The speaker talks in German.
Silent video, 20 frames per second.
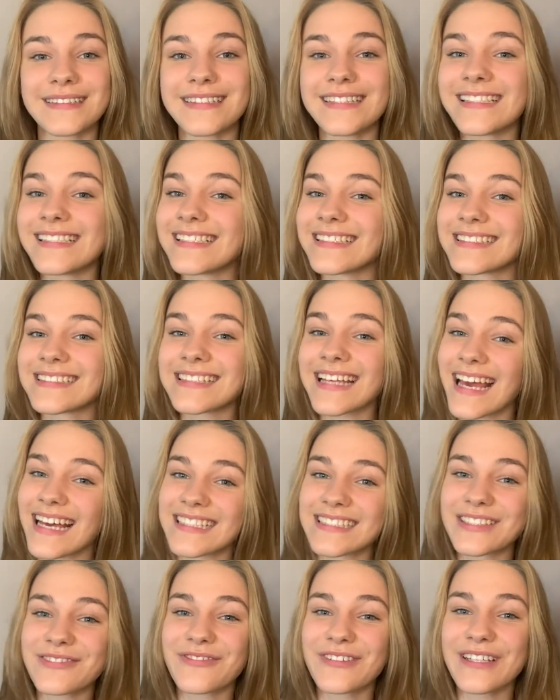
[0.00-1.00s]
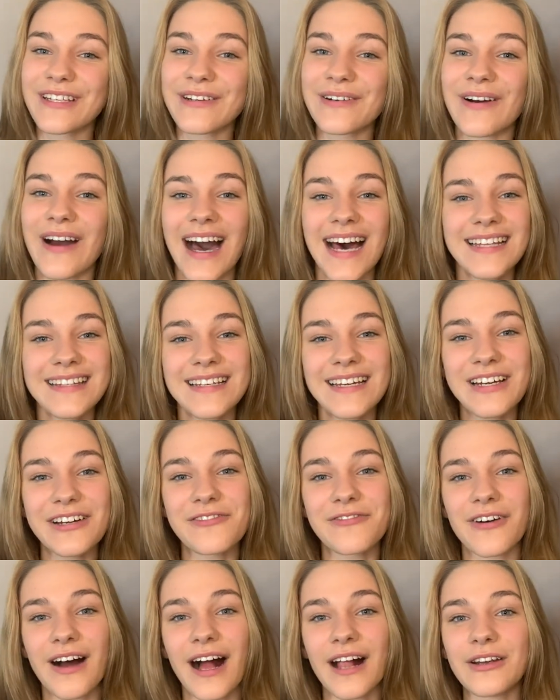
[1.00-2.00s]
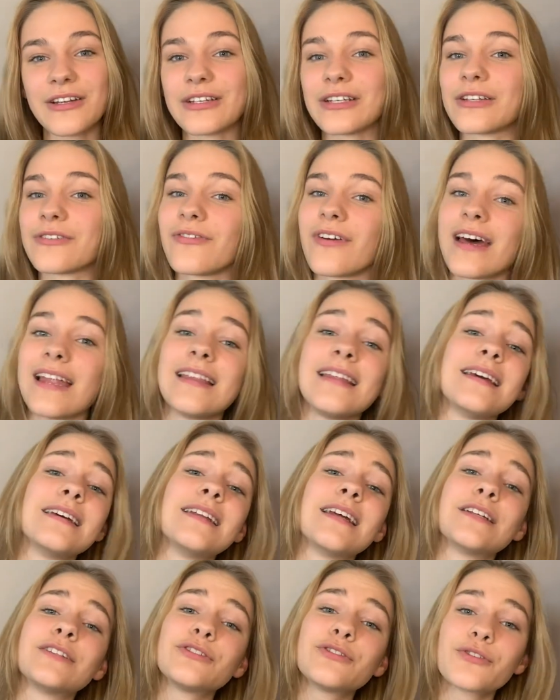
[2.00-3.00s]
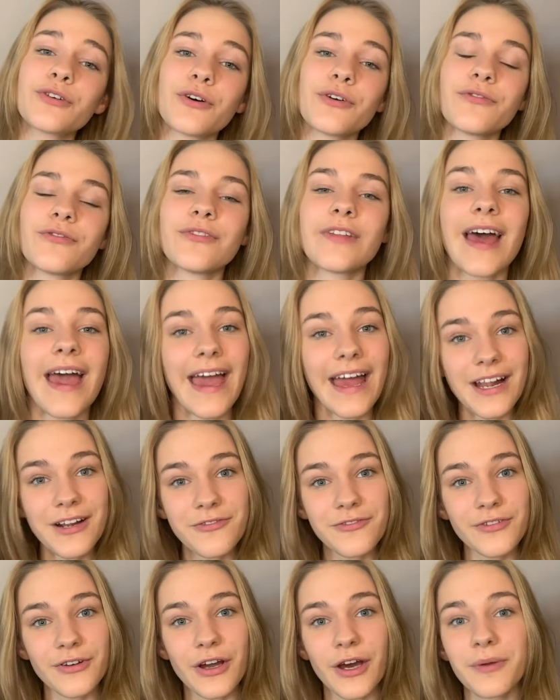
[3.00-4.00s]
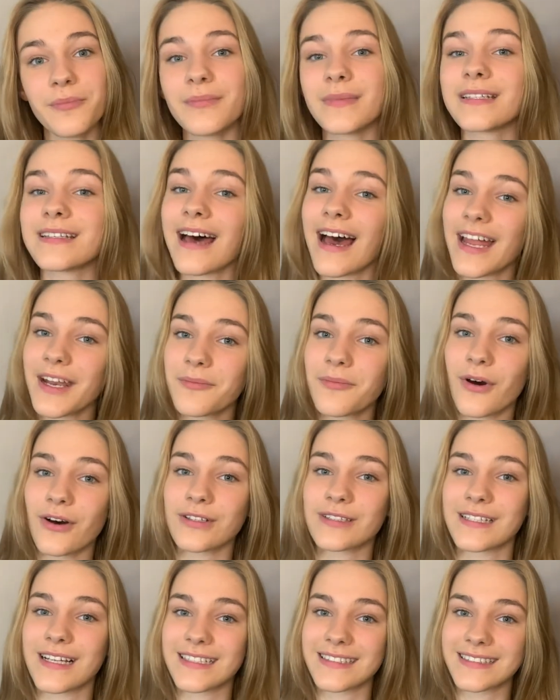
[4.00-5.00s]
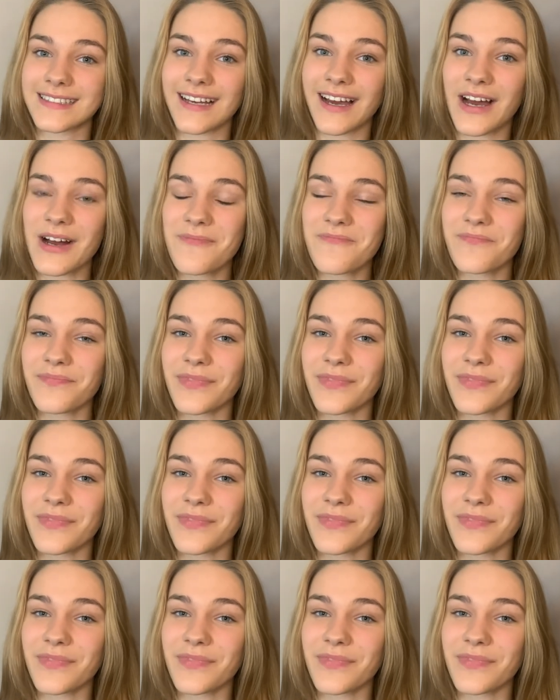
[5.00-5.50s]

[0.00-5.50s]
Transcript: dieses erste Video hat dir gefallen und ich werde dir in der Zukunft helfen können mit deinem Auslandsjahr.